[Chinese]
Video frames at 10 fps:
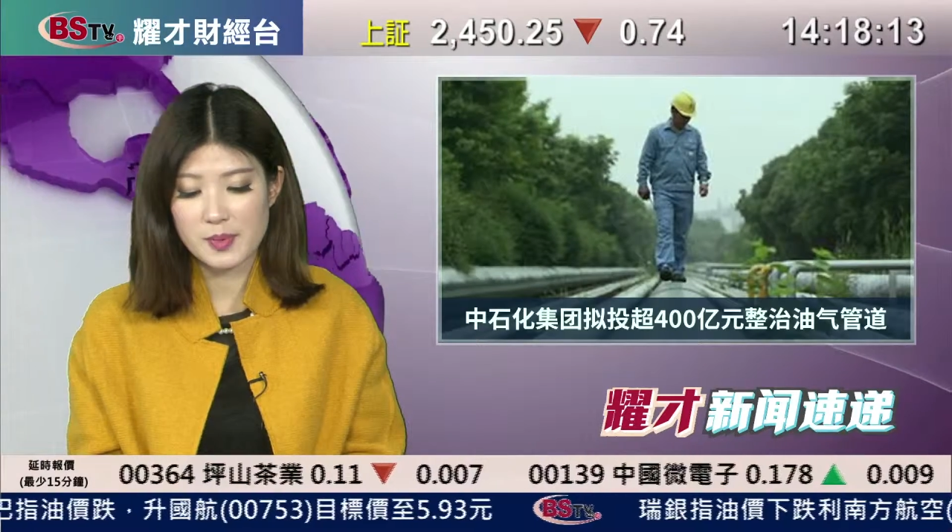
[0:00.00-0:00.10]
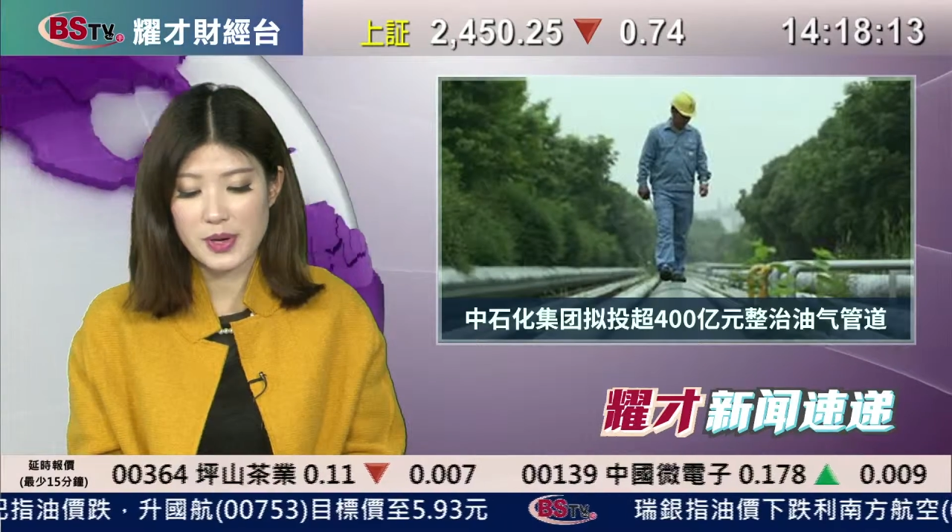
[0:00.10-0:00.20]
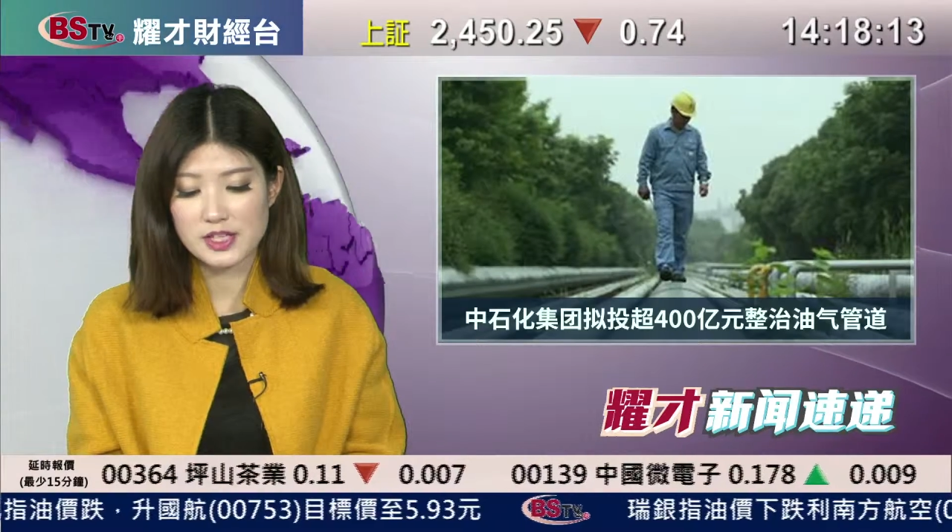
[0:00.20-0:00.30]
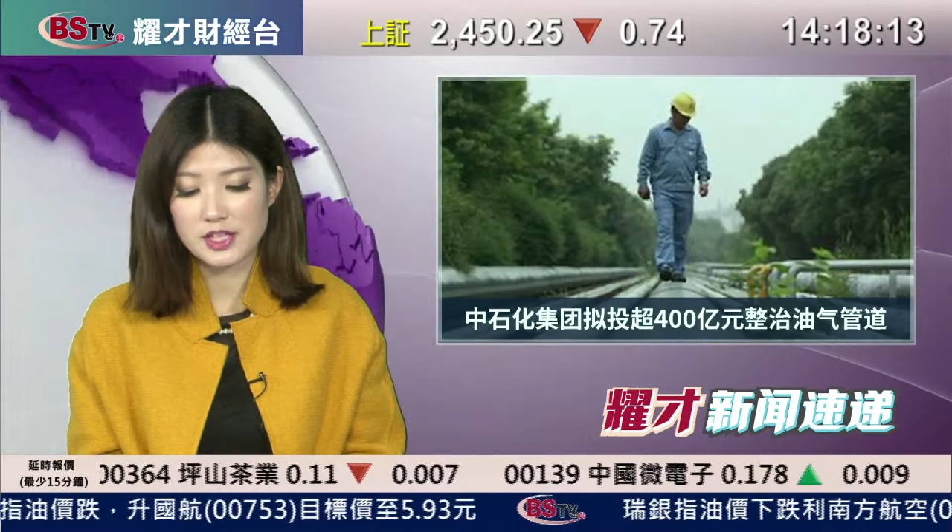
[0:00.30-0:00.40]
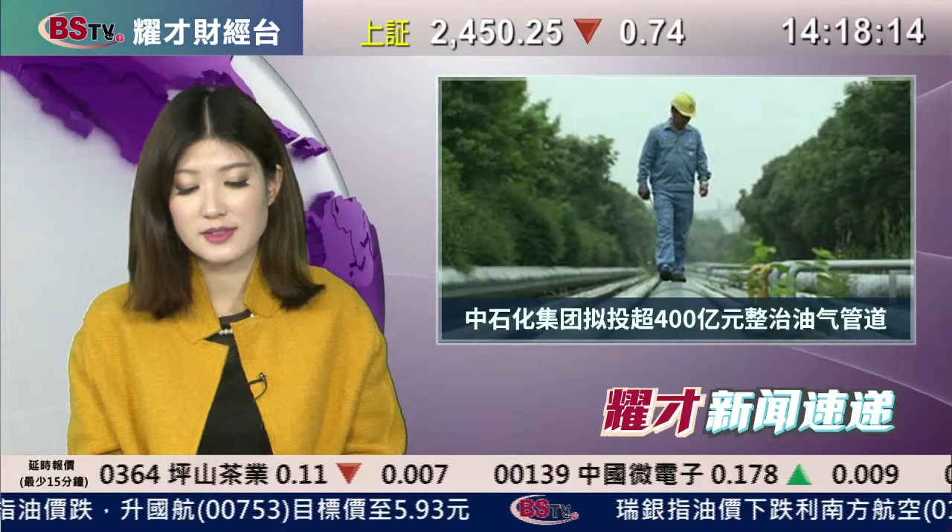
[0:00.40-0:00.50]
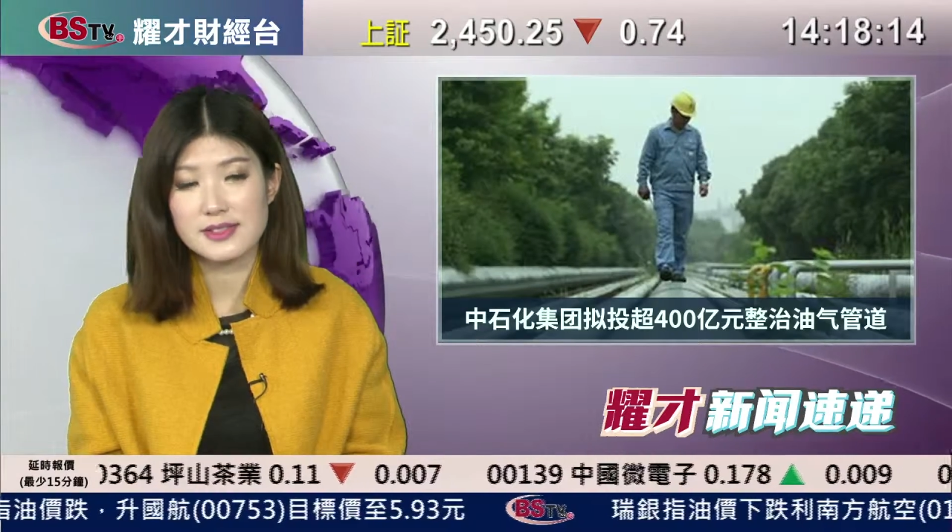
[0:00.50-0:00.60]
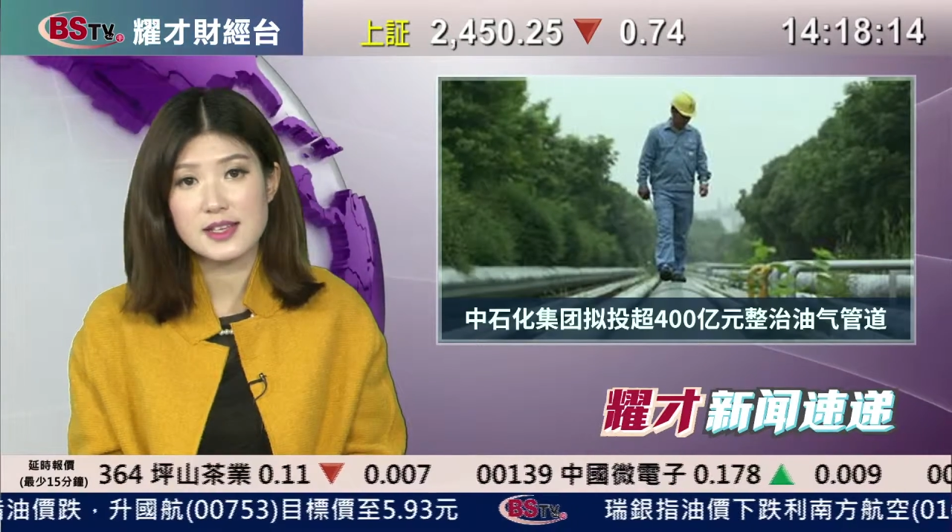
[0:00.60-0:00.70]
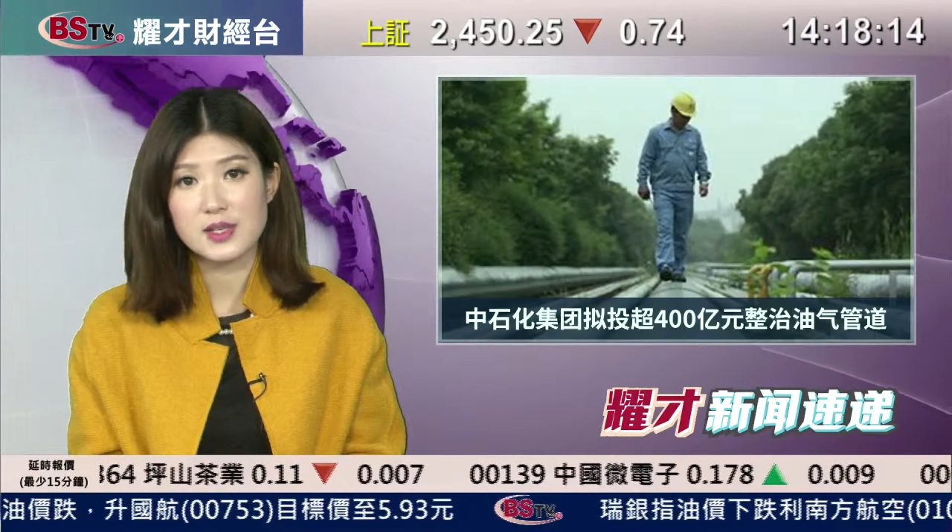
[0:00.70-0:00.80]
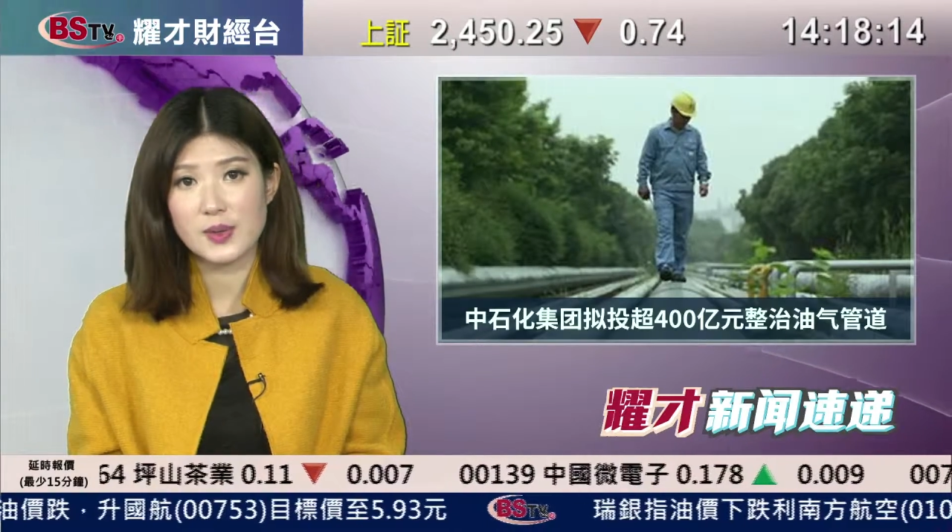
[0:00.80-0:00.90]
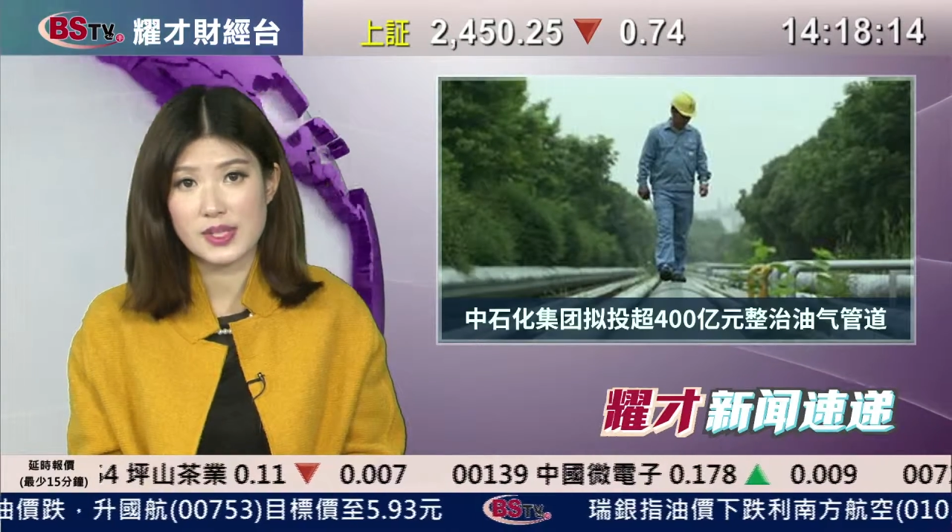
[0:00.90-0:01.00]
完成
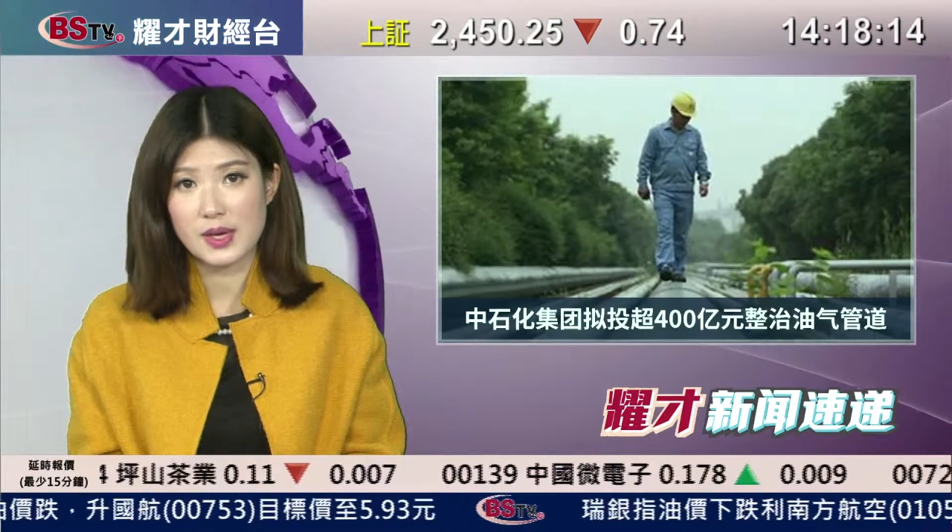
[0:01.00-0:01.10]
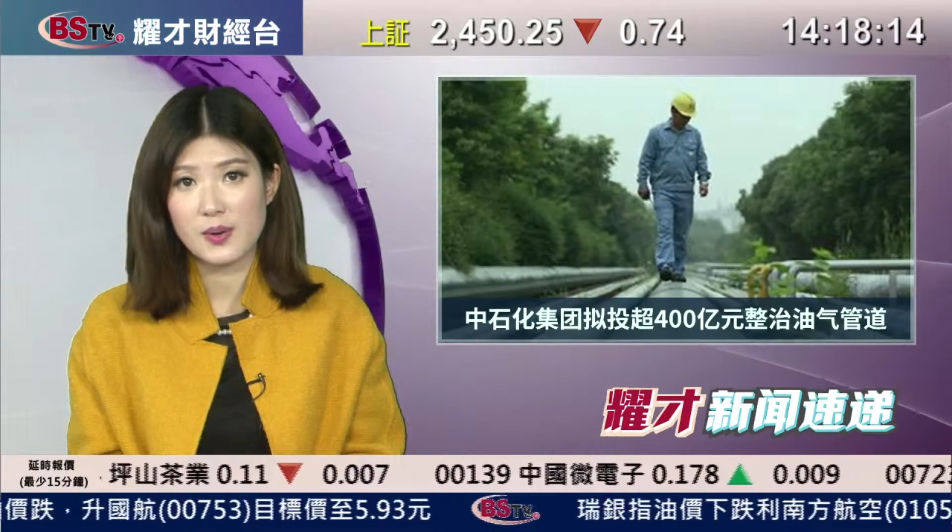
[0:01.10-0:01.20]
现有隐